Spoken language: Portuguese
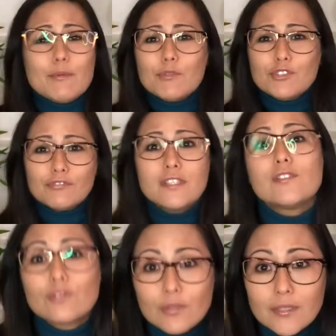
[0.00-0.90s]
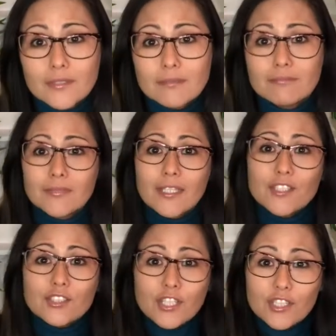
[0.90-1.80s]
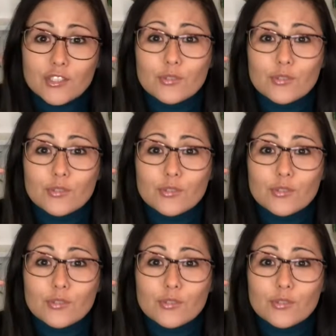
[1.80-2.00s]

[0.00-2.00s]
Motivações a gente enche